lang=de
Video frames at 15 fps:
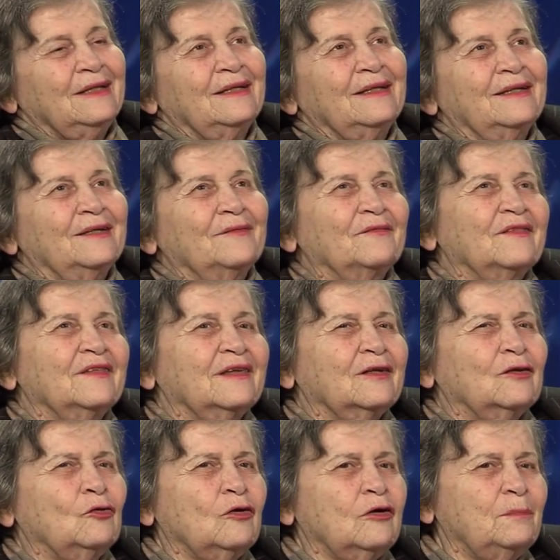Ähm,
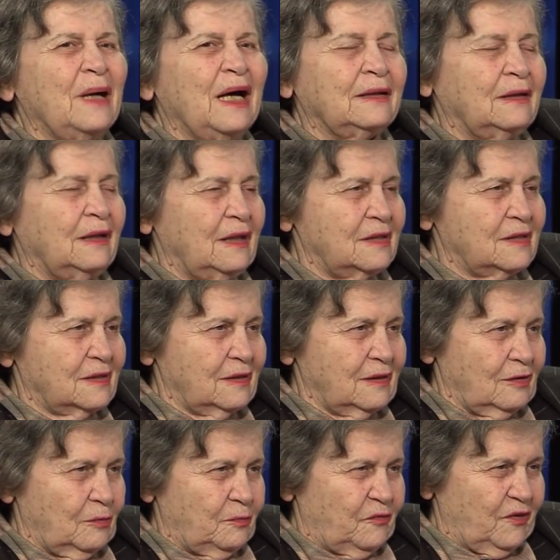Korban heißt
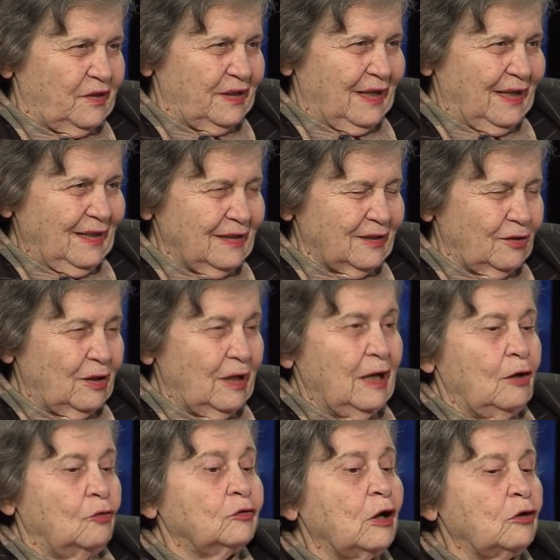Opfer, ja? ja?
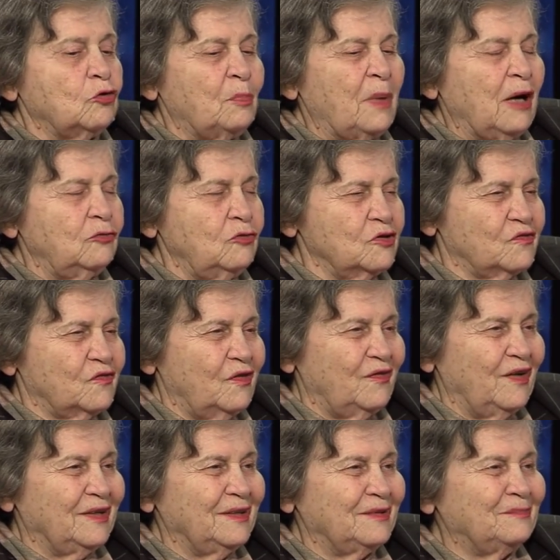Und auch Paulus
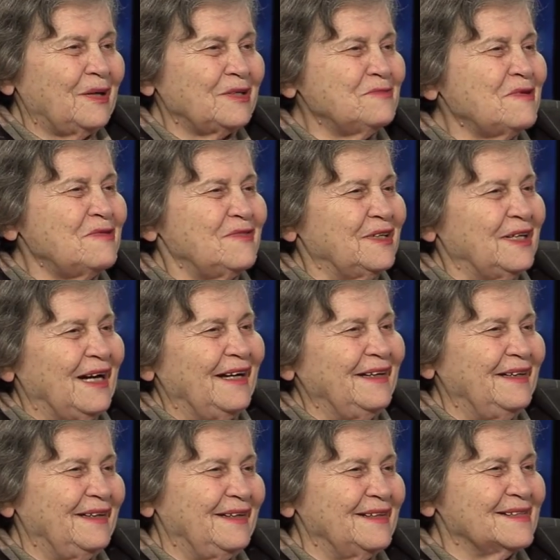verwendet manchmal, wenn er
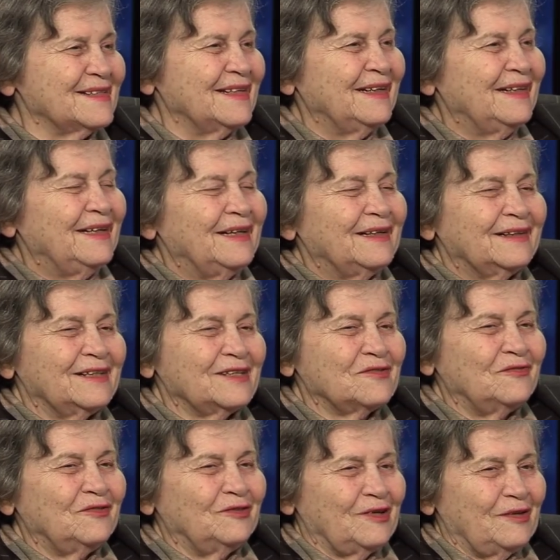eilig ist,
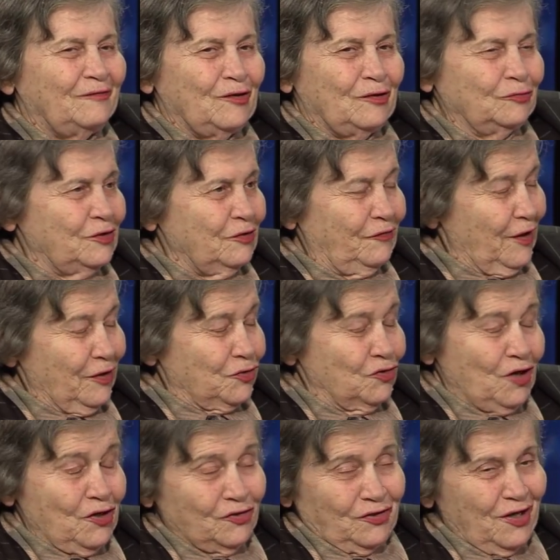das, wo er, wo er unterwegs
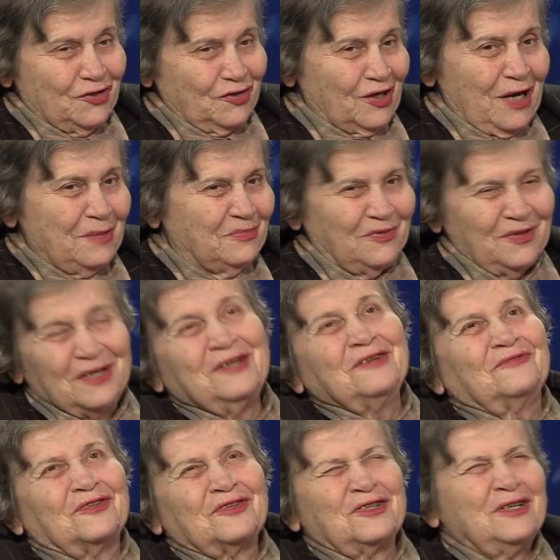schnell, schnell schreibt, wie ich
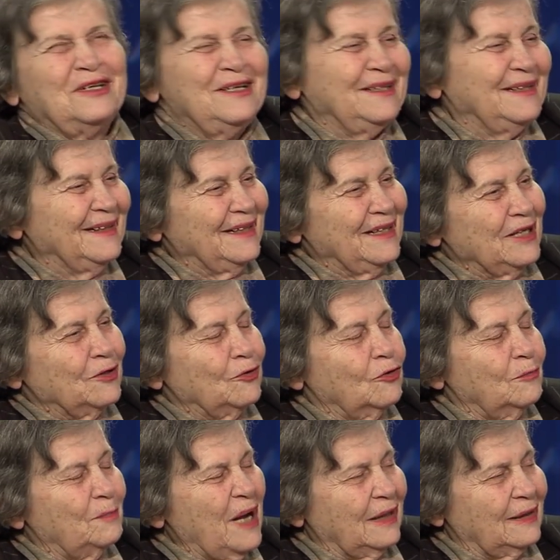ihn verstehe,
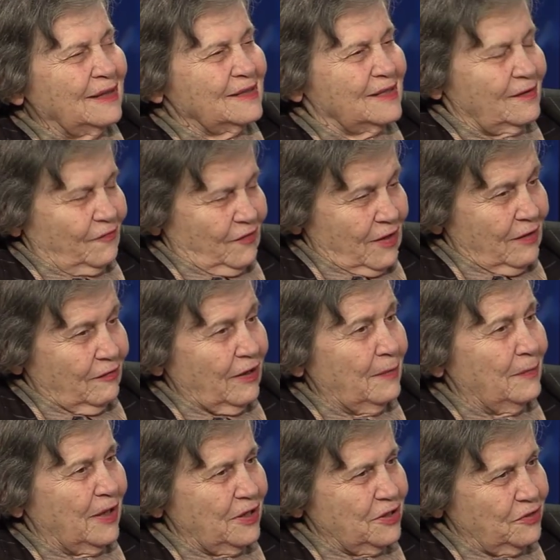Korbanas,
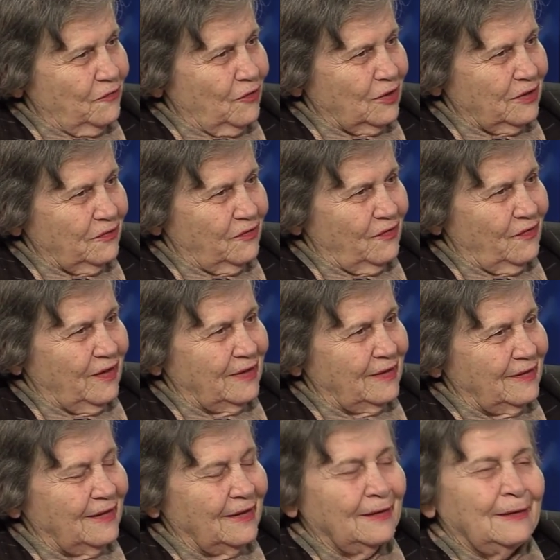hebräische Worte
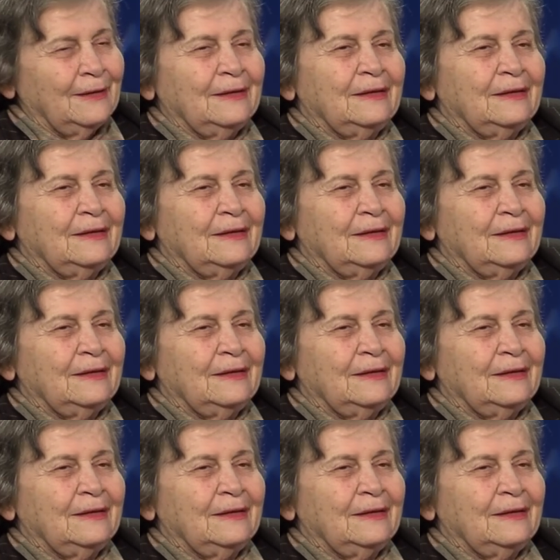verwendet er.